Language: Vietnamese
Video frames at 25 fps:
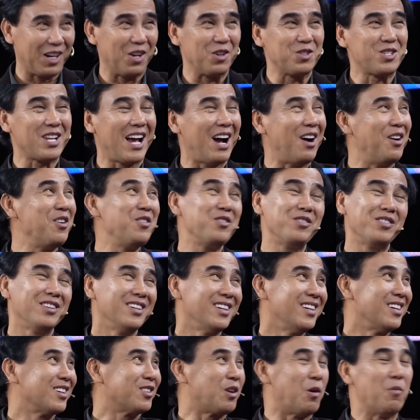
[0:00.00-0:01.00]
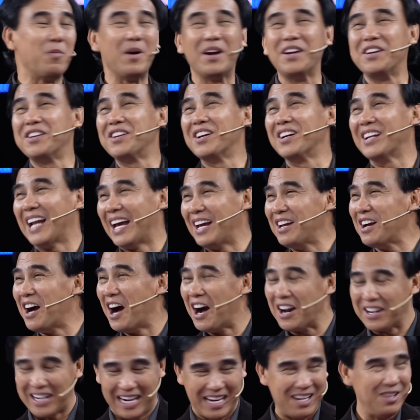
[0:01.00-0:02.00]
ba triệu sáu cũng y
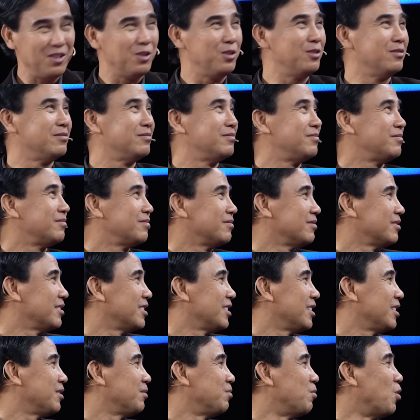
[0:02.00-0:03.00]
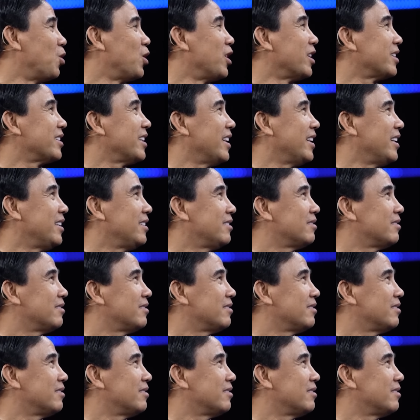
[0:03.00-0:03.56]
như nãy hơn nãy luôn mua